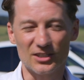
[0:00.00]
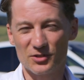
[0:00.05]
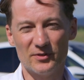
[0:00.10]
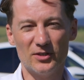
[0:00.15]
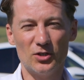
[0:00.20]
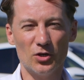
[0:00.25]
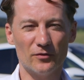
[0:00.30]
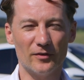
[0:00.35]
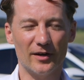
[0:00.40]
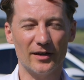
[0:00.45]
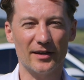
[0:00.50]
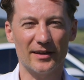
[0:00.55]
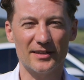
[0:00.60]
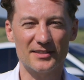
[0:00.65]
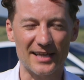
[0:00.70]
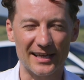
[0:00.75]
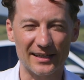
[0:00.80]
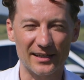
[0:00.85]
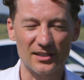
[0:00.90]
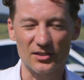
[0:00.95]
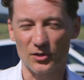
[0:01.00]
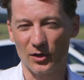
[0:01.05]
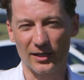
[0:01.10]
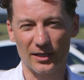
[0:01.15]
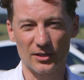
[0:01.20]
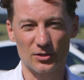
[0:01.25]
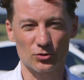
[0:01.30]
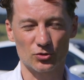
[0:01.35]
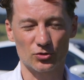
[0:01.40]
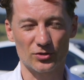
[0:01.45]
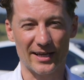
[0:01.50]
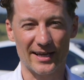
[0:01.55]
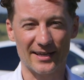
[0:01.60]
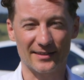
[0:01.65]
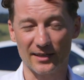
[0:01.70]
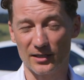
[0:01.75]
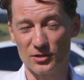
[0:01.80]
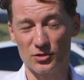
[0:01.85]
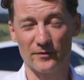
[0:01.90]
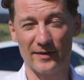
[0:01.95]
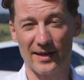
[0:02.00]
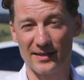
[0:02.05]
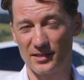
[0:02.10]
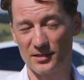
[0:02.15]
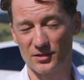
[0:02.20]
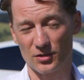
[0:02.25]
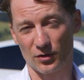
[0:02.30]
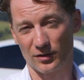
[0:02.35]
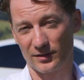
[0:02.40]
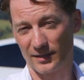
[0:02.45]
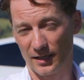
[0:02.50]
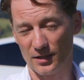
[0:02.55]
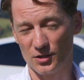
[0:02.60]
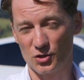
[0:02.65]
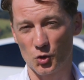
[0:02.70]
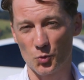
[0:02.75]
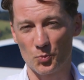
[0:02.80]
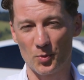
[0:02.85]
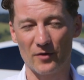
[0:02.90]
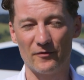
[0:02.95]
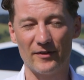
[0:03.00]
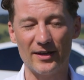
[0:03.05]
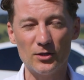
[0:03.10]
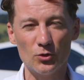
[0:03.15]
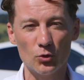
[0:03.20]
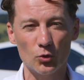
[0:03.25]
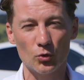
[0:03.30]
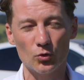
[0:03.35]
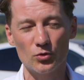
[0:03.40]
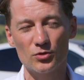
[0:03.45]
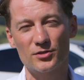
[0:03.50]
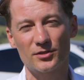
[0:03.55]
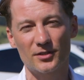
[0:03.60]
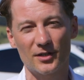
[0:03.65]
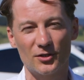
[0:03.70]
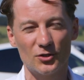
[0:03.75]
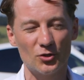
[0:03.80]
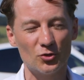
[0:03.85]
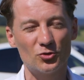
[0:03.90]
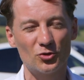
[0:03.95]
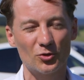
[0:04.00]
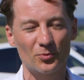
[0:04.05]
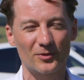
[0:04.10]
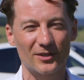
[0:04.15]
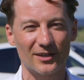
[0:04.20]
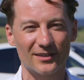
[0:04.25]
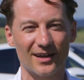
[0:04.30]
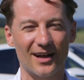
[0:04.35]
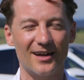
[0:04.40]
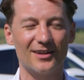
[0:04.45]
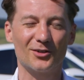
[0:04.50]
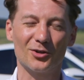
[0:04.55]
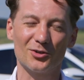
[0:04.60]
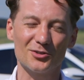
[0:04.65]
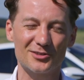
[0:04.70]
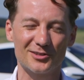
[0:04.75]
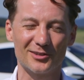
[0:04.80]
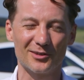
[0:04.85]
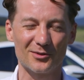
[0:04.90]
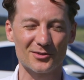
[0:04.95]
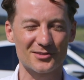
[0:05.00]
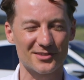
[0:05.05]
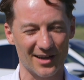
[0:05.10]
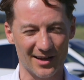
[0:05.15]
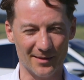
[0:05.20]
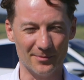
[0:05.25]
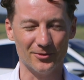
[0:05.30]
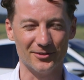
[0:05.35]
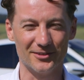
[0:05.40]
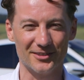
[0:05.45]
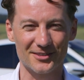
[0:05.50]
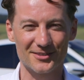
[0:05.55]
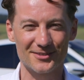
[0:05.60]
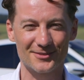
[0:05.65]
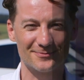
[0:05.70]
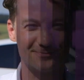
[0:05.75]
Das Video war ja jetzt eigentlich gar nicht so schlecht. Also wäre es jetzt auch ganz super, wenn du unseren YouTube-Kanal kostenlos abonnierst.